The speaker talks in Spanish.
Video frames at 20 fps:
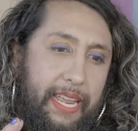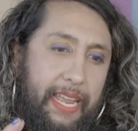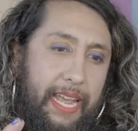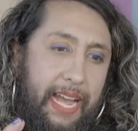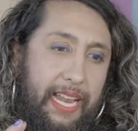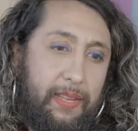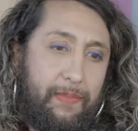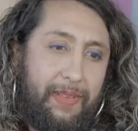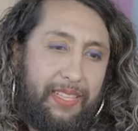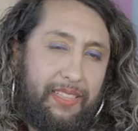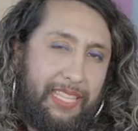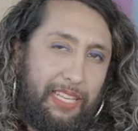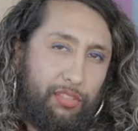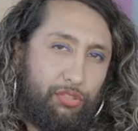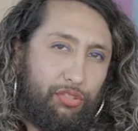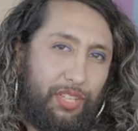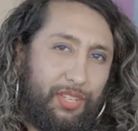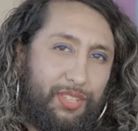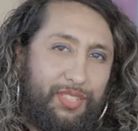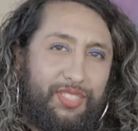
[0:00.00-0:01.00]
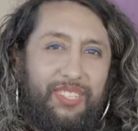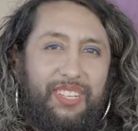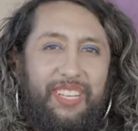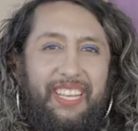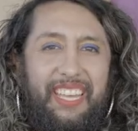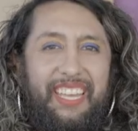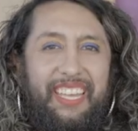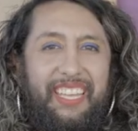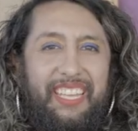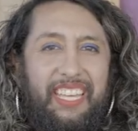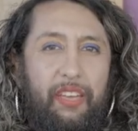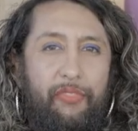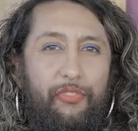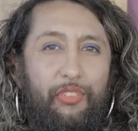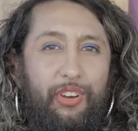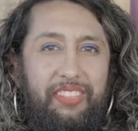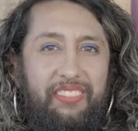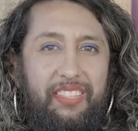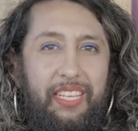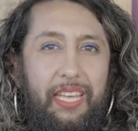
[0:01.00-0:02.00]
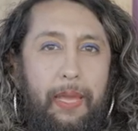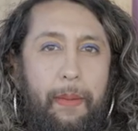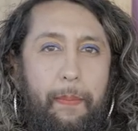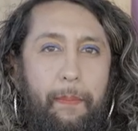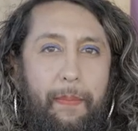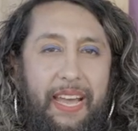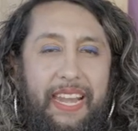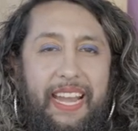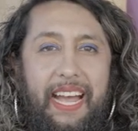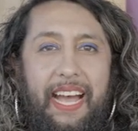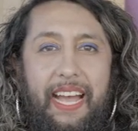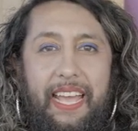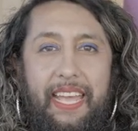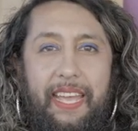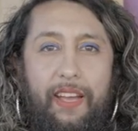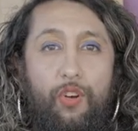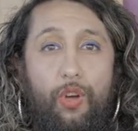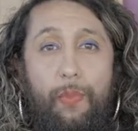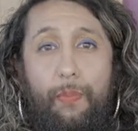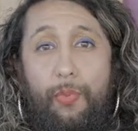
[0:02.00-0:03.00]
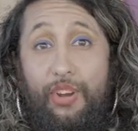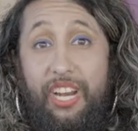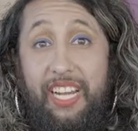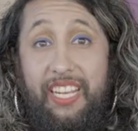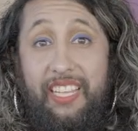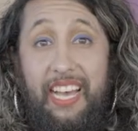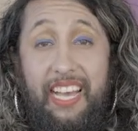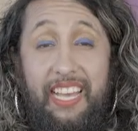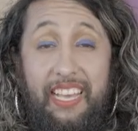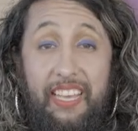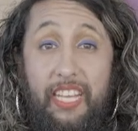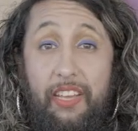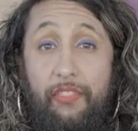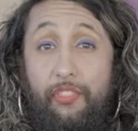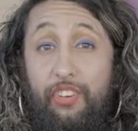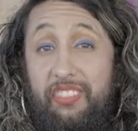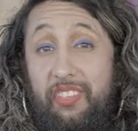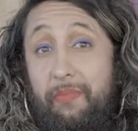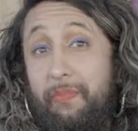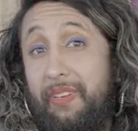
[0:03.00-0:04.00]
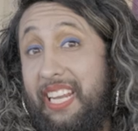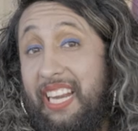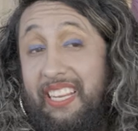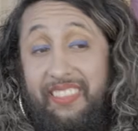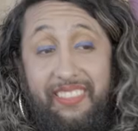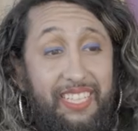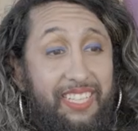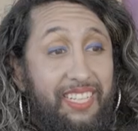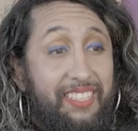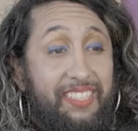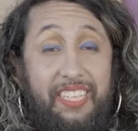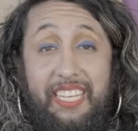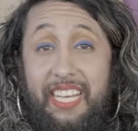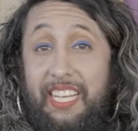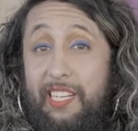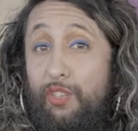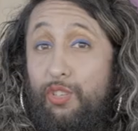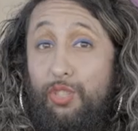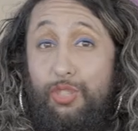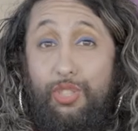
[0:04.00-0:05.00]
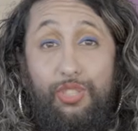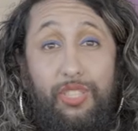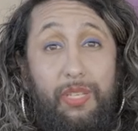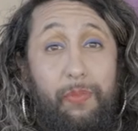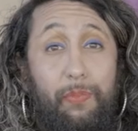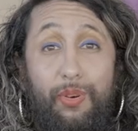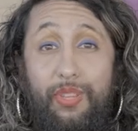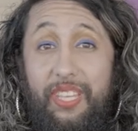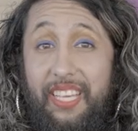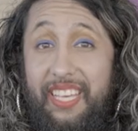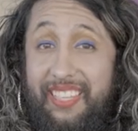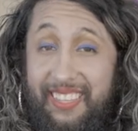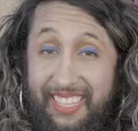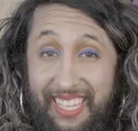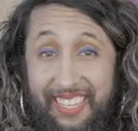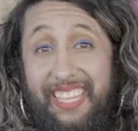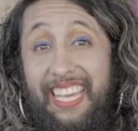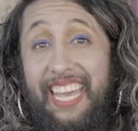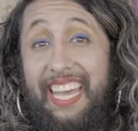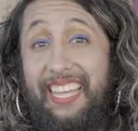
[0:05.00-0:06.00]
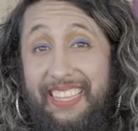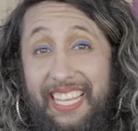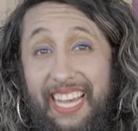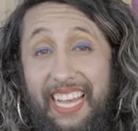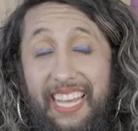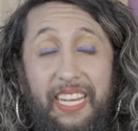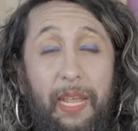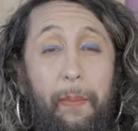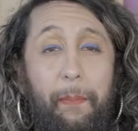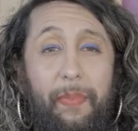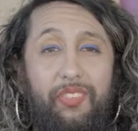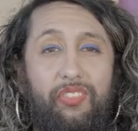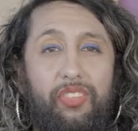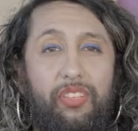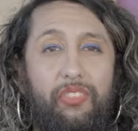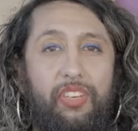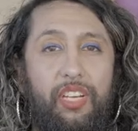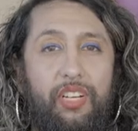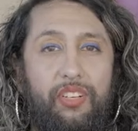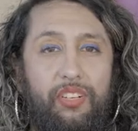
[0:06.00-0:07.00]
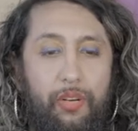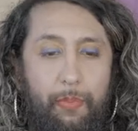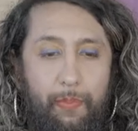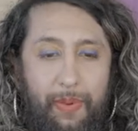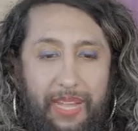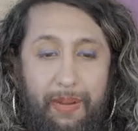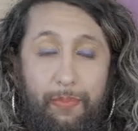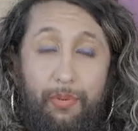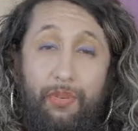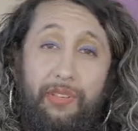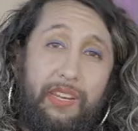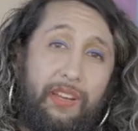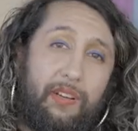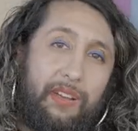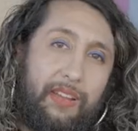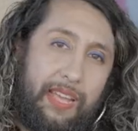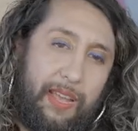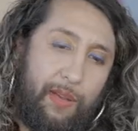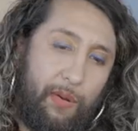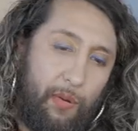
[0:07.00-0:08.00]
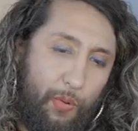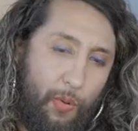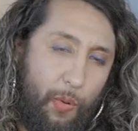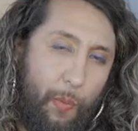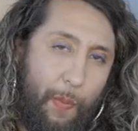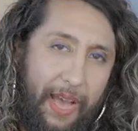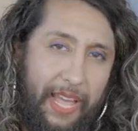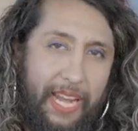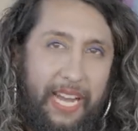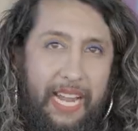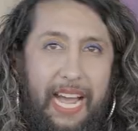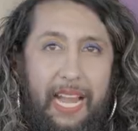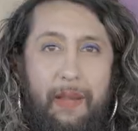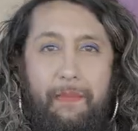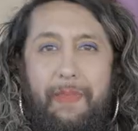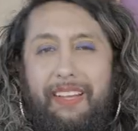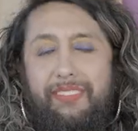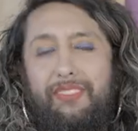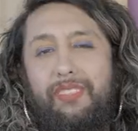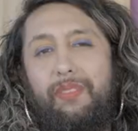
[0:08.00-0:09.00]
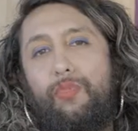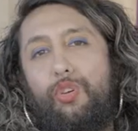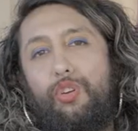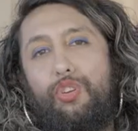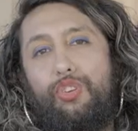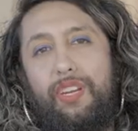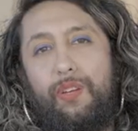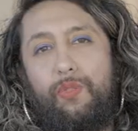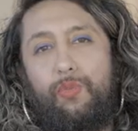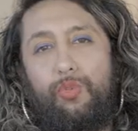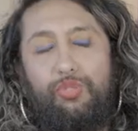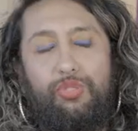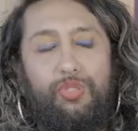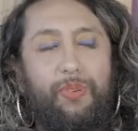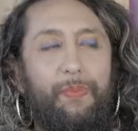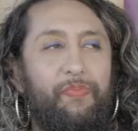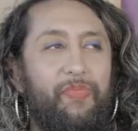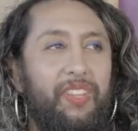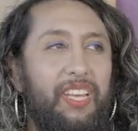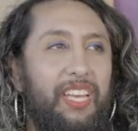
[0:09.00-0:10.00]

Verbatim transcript: alimentación que fuese para eh, corporalidades que fuesen migrantes, que tenían otro tipo de, dieta en específico para poder eh, ocupar al máximo los recursos.